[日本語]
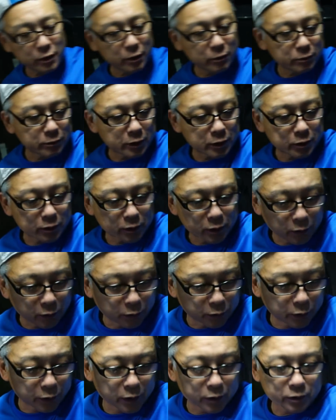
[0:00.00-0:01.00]
るんですよね
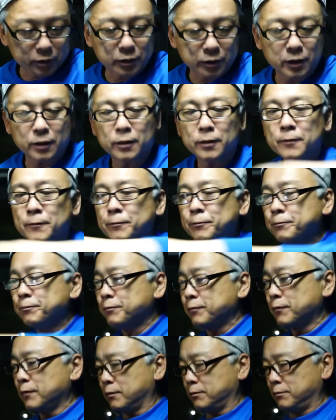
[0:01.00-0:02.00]
このレンズね
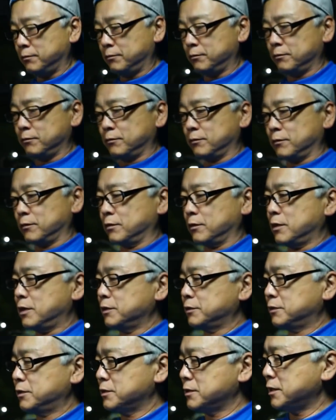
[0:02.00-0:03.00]
うん
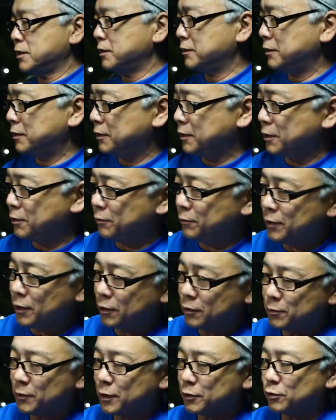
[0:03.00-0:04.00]
買って3年でようや
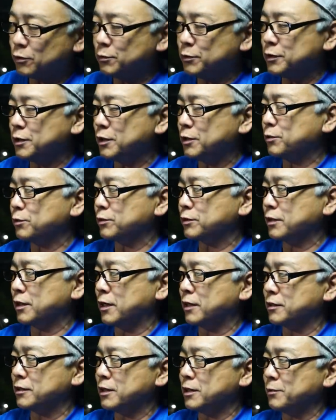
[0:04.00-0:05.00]
くまともに取っ
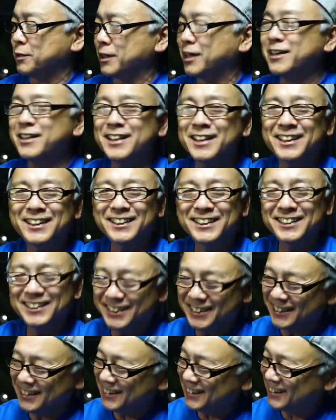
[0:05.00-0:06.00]
たかなみたい
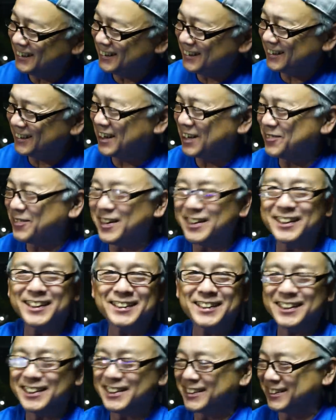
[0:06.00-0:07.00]
な出番
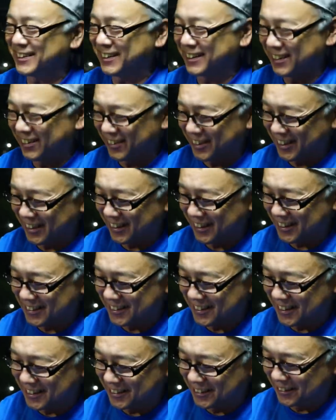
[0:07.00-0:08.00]
がなかったかなみたいな感
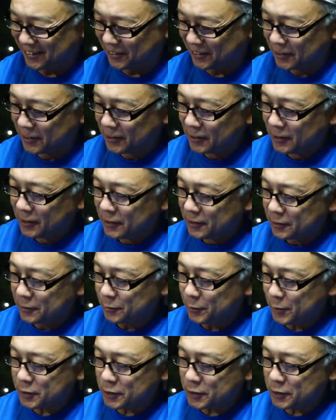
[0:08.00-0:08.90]
じなんですけどもうス